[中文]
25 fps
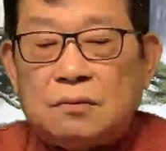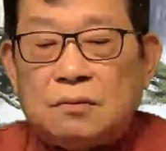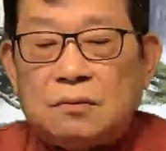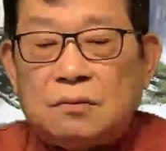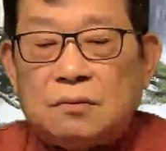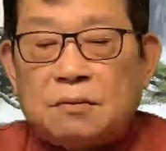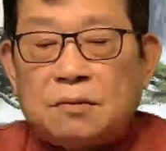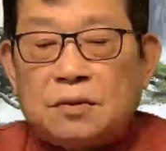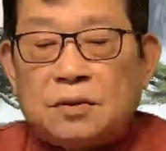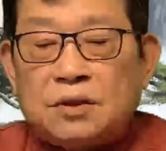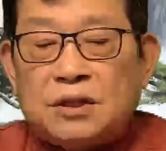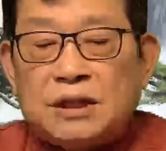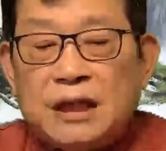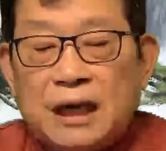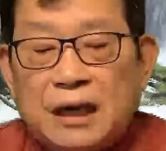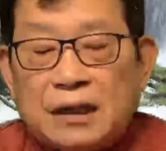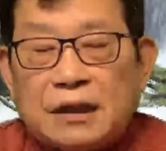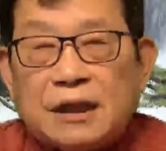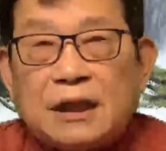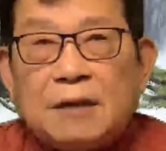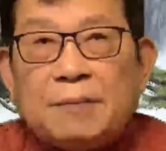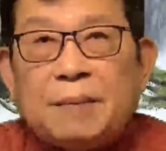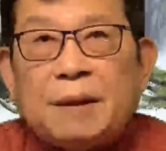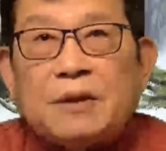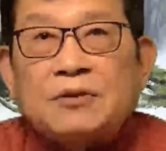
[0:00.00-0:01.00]
下
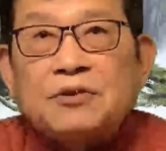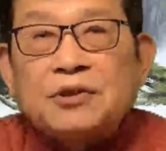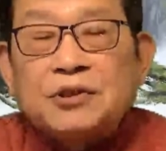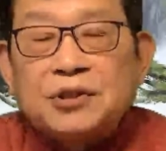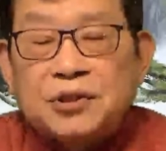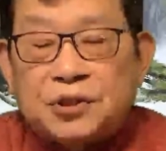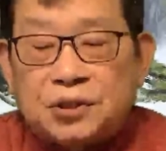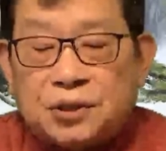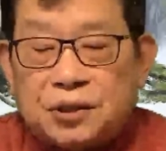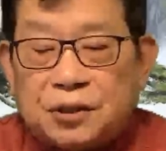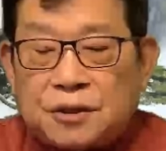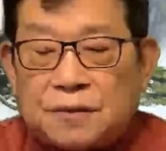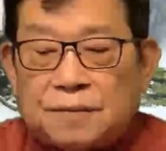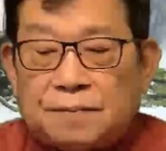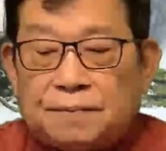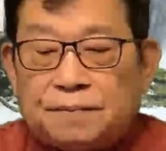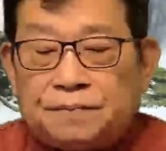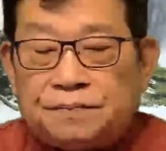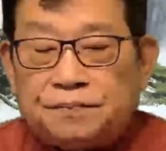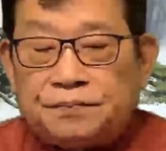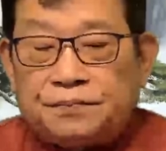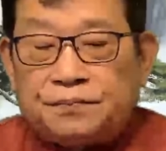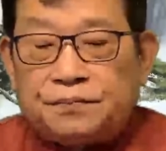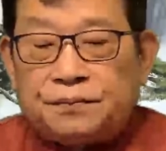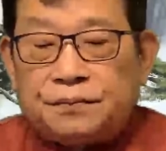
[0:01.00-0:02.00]
跌百分之四十，
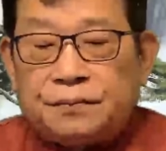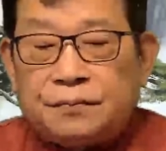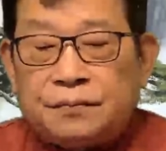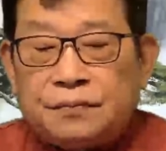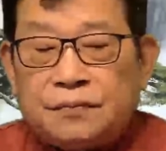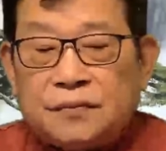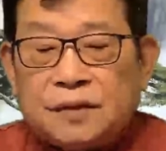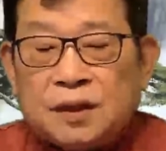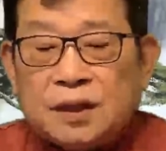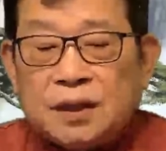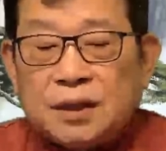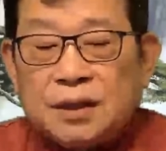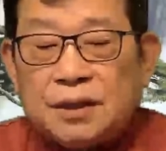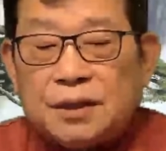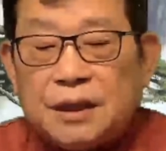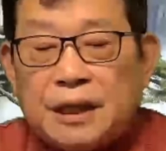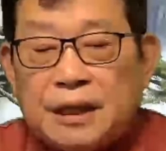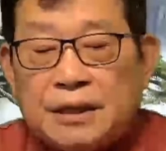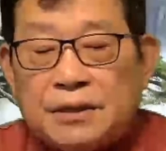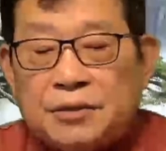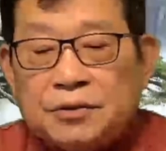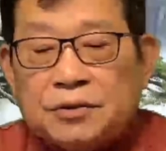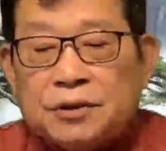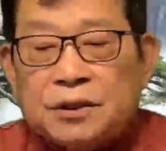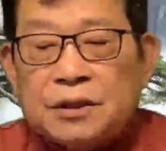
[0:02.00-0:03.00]
也
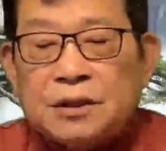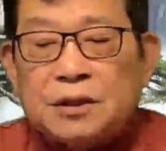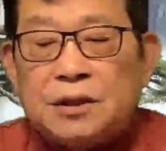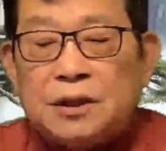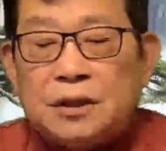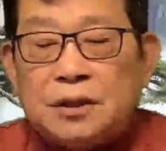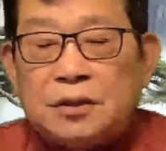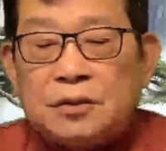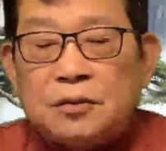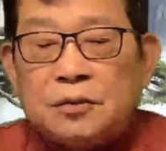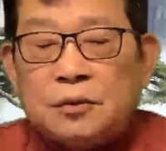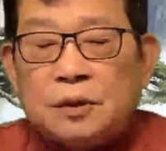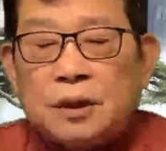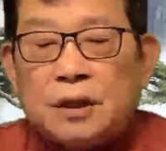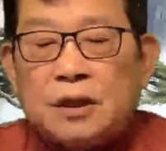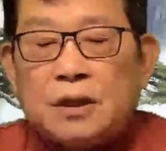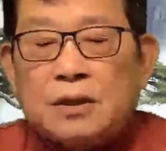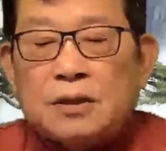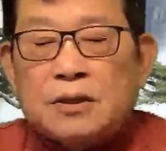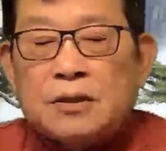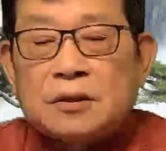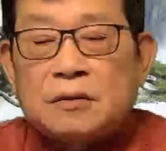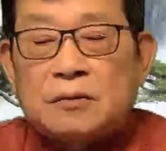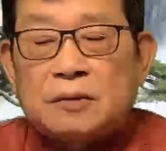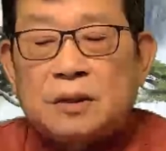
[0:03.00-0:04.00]
就是印度的零
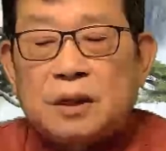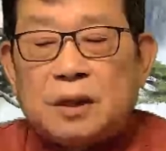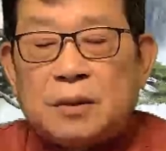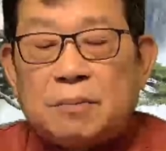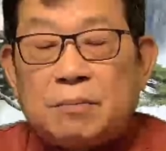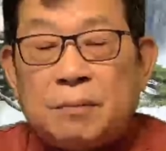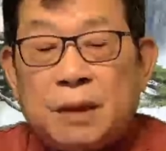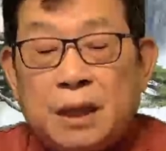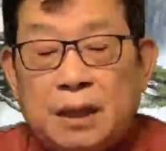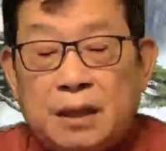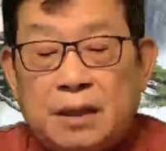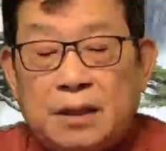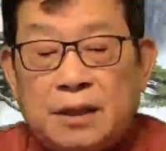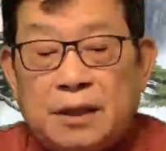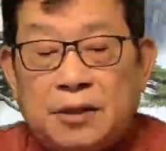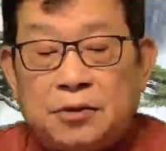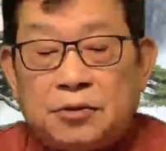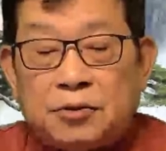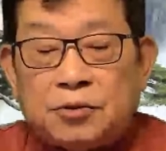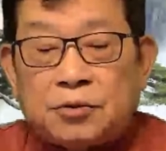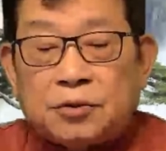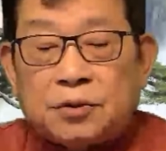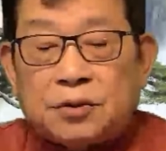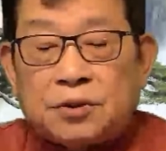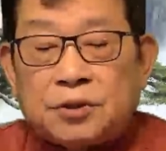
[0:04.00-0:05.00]
售业每天
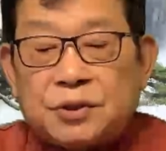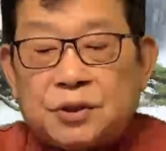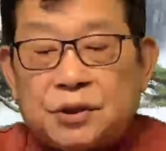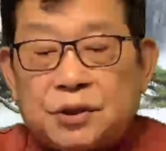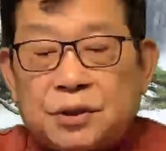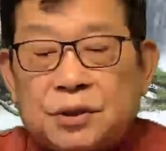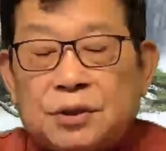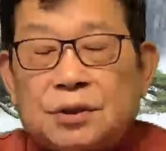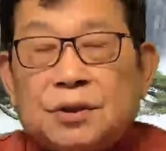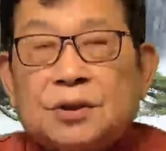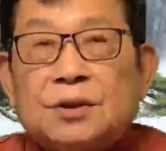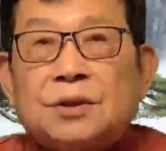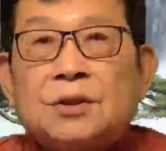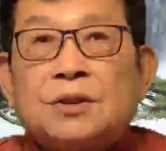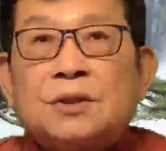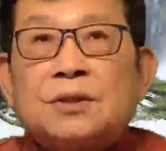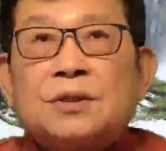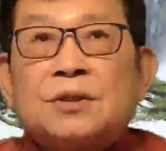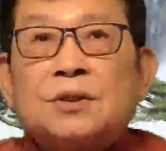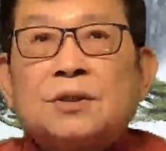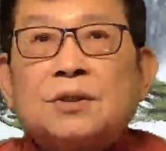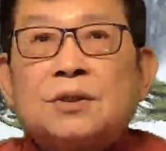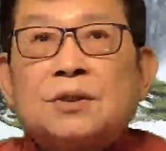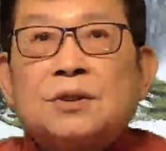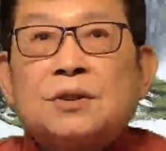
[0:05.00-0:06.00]
损失
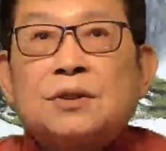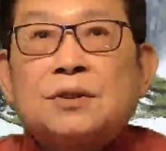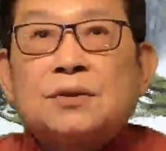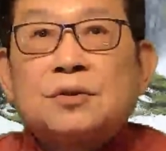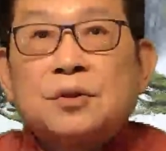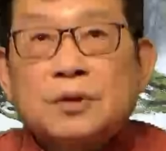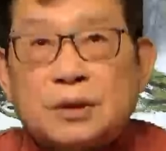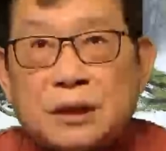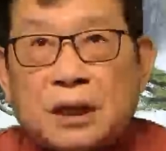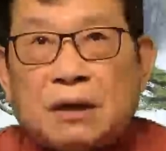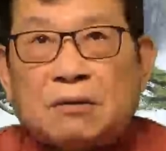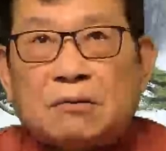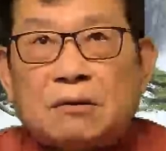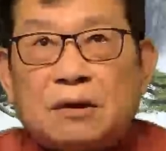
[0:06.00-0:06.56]
多少？